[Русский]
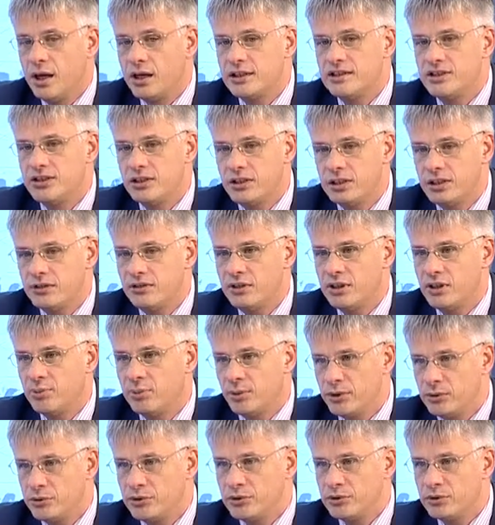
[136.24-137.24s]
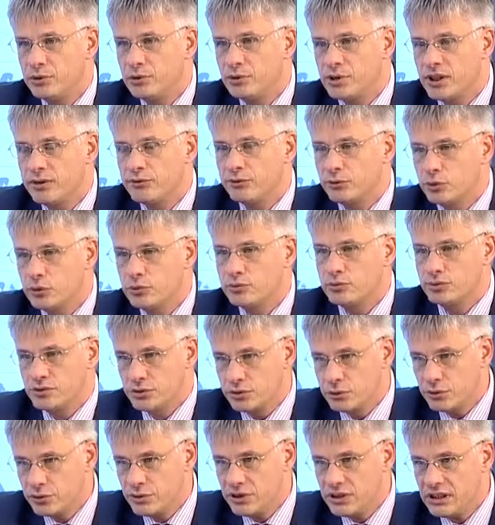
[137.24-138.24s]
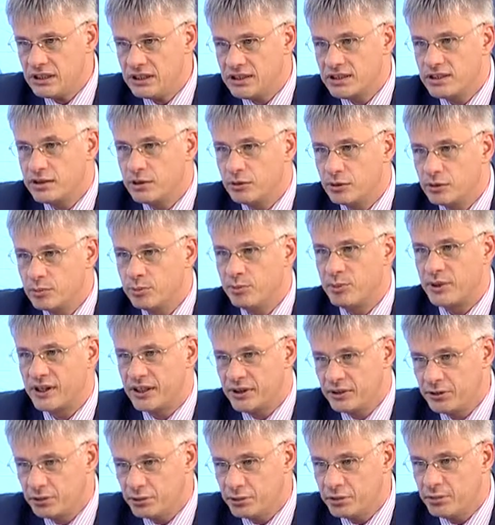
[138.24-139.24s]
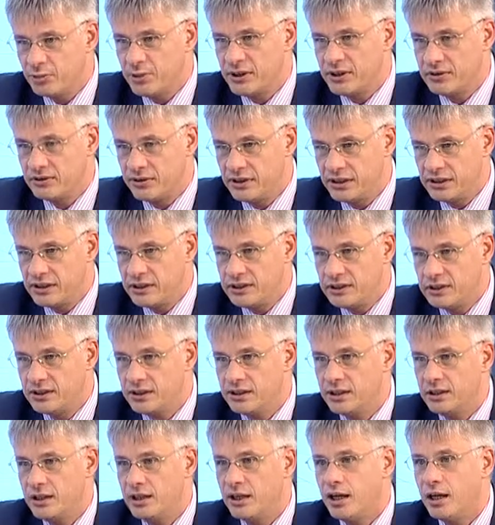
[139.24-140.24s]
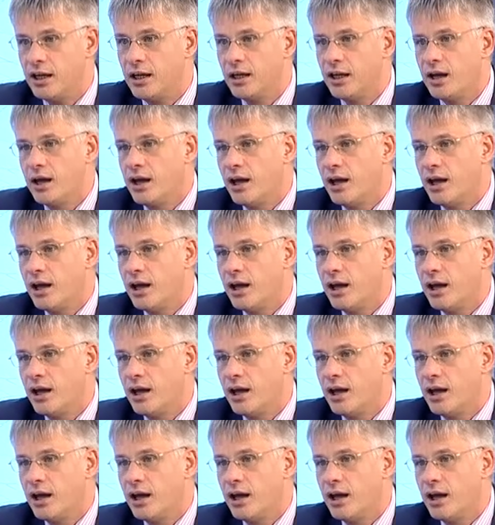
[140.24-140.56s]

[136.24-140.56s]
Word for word: человек получит только в том случае, если он пройдет предварительное